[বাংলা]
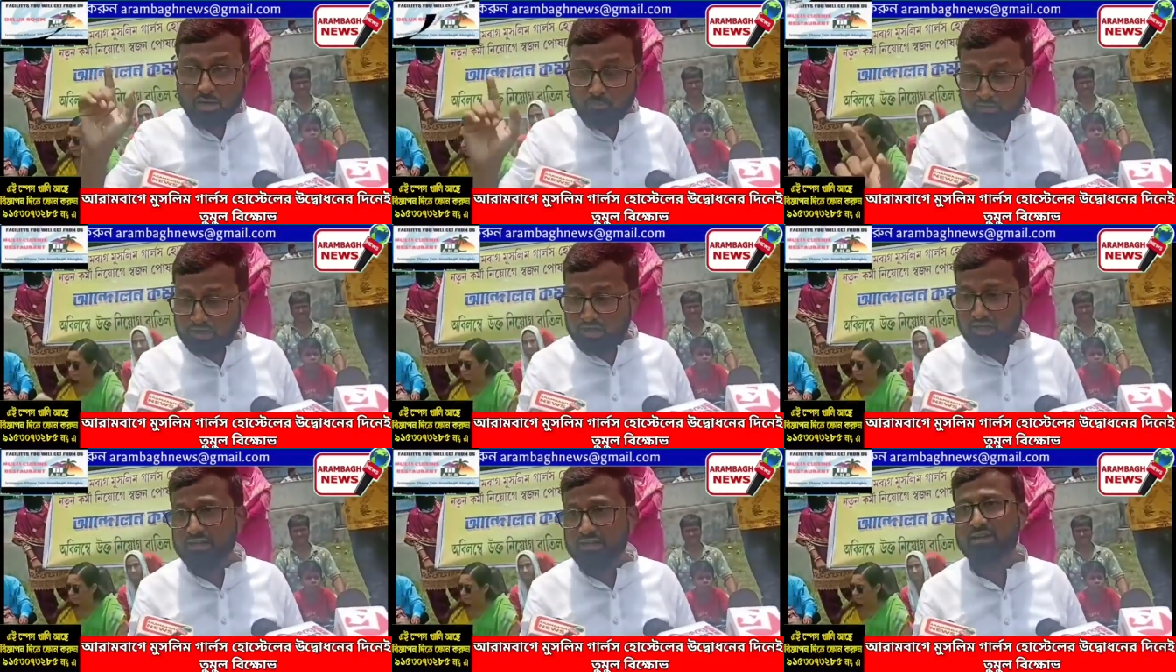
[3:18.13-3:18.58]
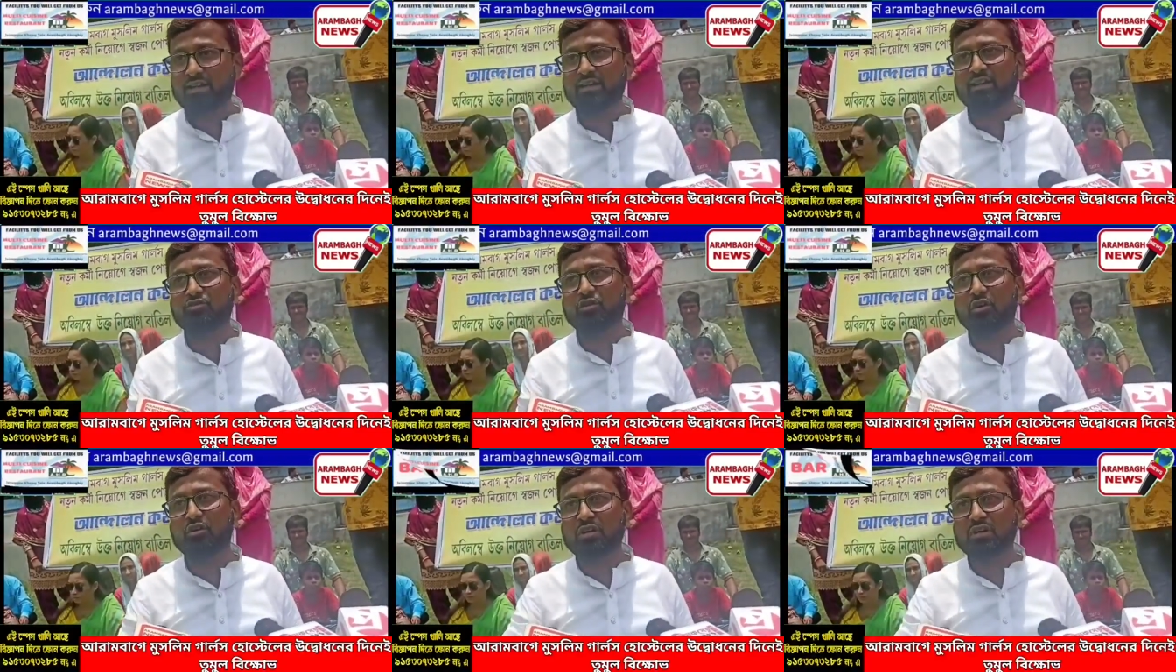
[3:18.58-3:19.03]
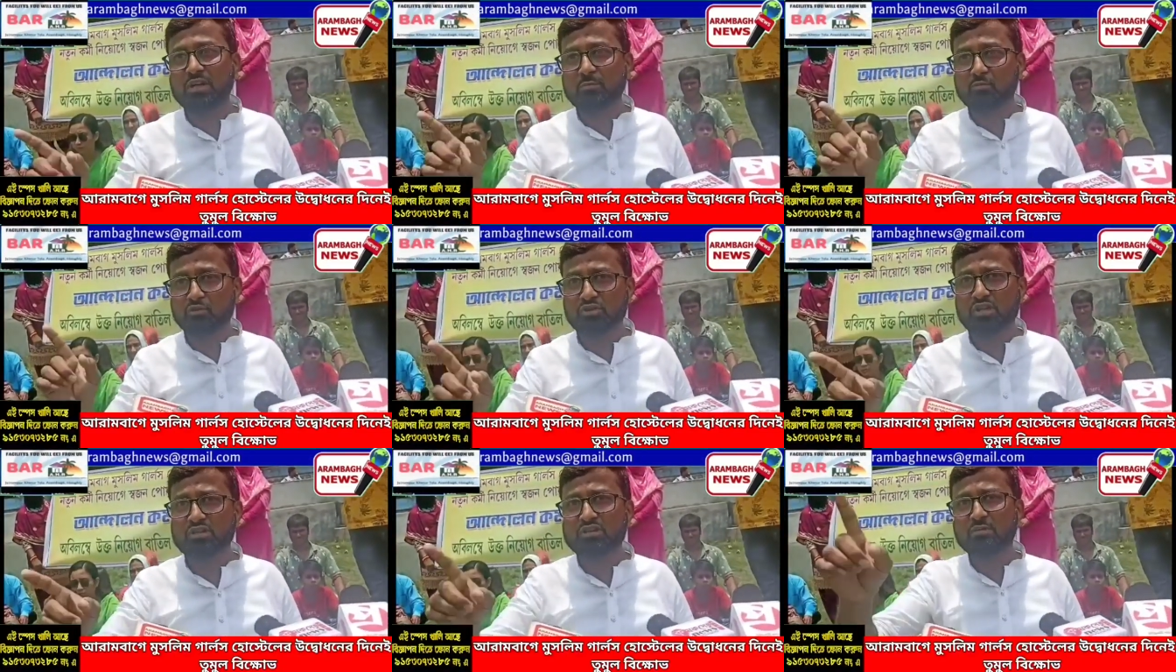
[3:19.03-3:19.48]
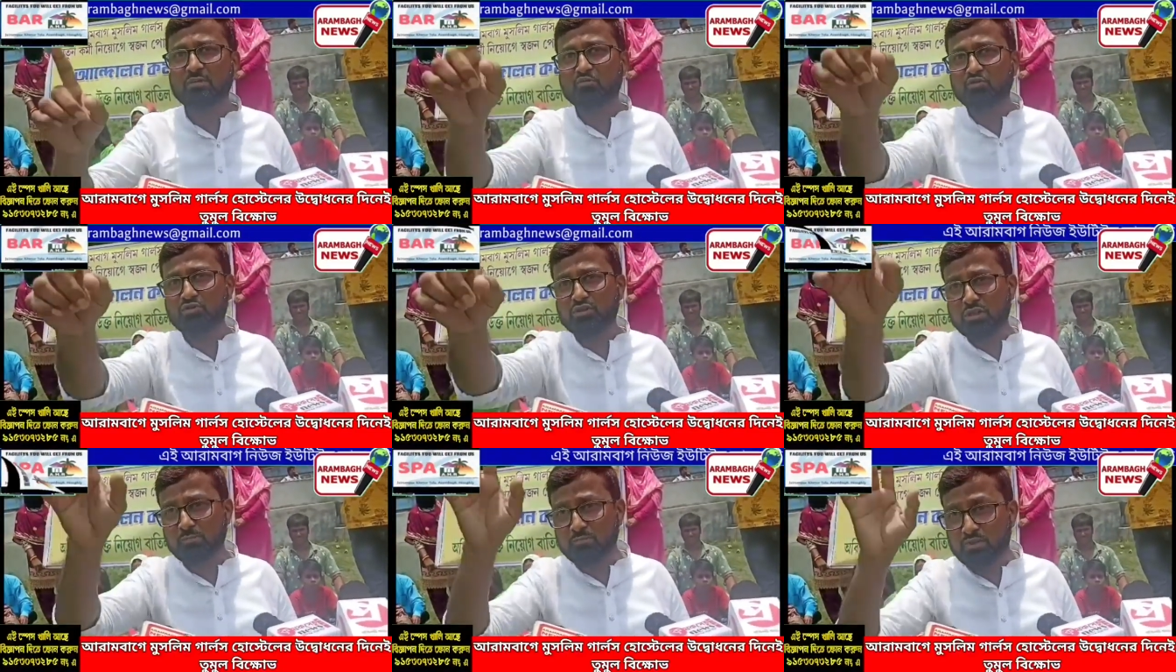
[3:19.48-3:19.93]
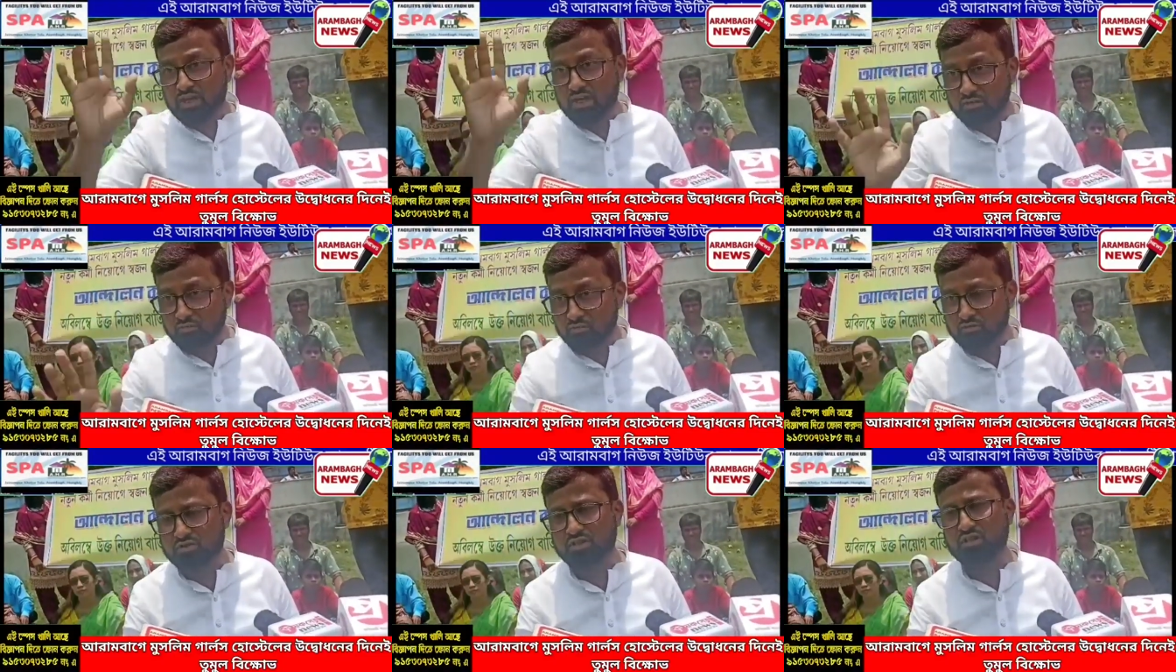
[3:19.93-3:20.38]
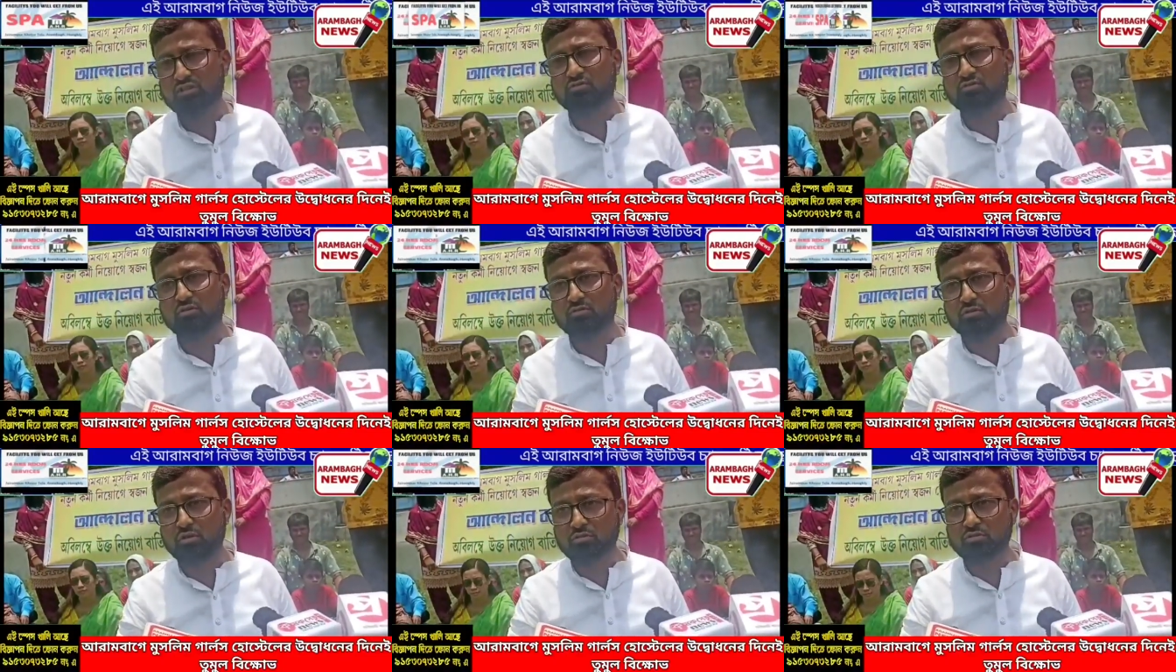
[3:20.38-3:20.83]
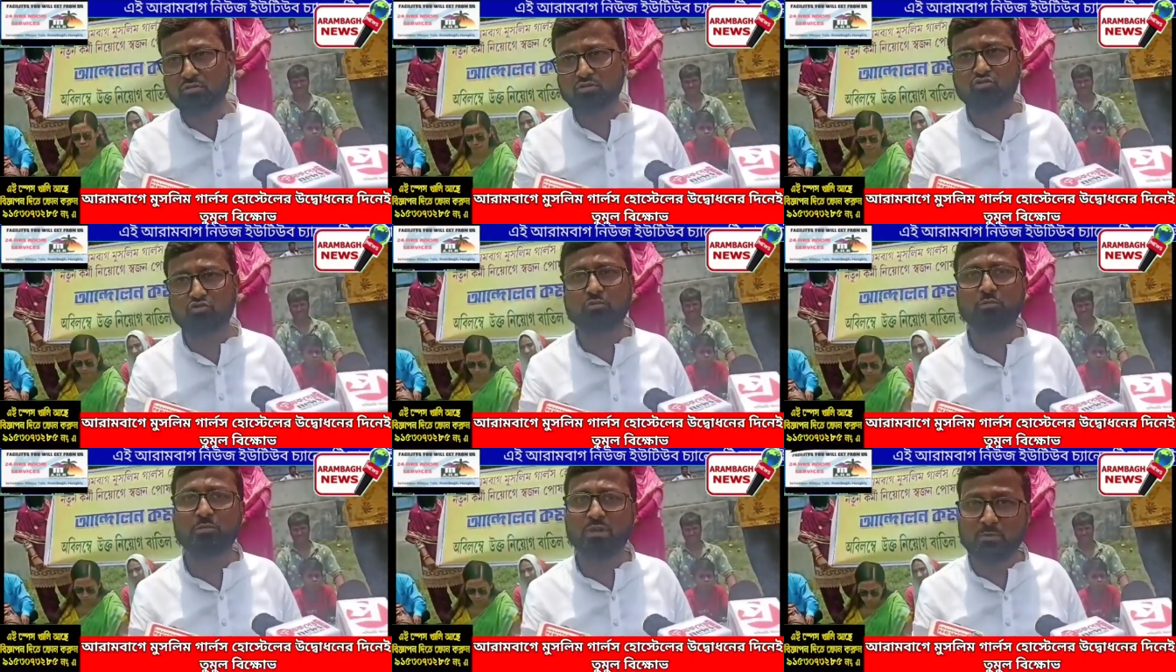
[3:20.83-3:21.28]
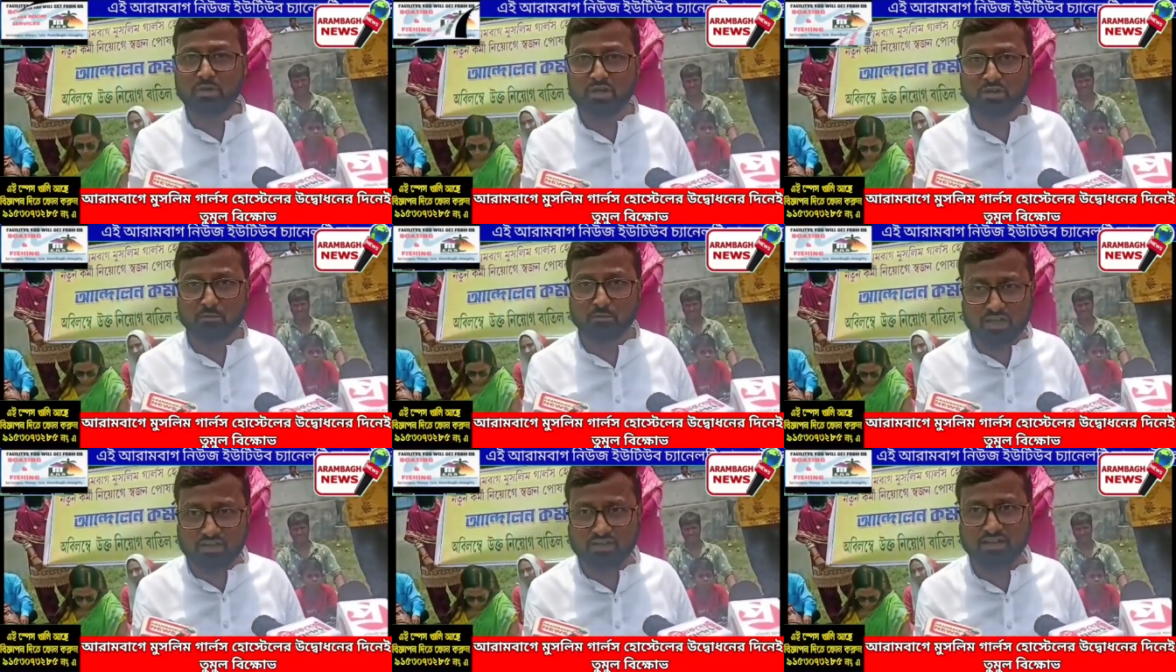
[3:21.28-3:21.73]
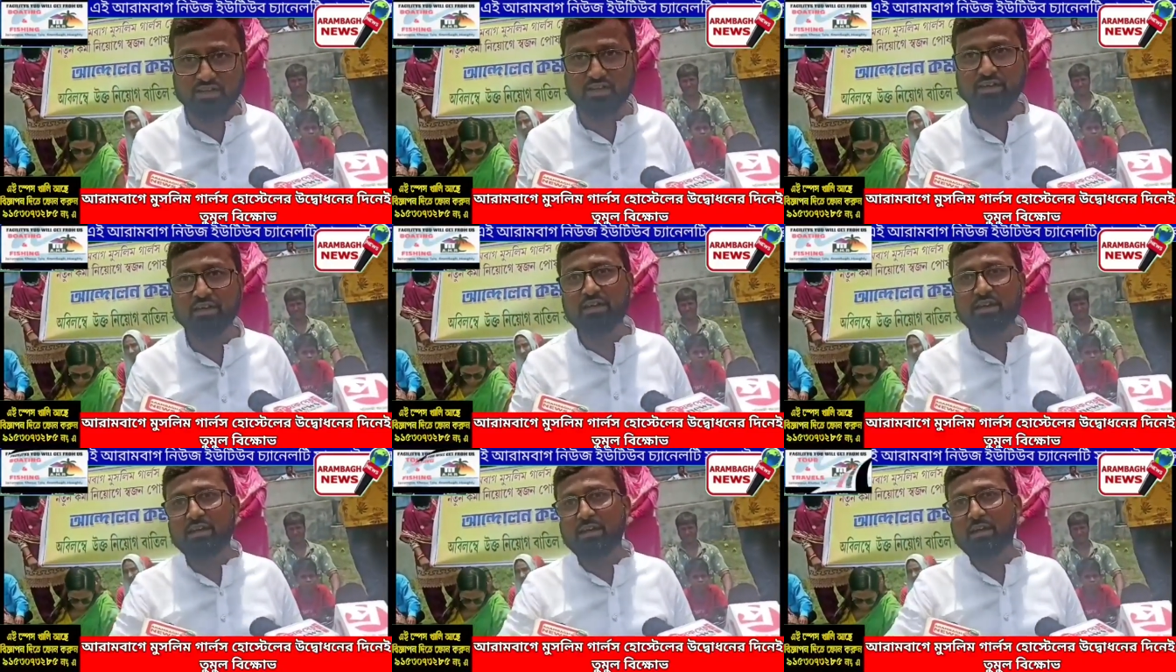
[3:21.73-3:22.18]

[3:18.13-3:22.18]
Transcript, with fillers: আমরা এখানে ধর্নায় বসেছি মুসলিম গার্ল হোস্টেল সংলগ্ন জুবলি পার্ক মাঠে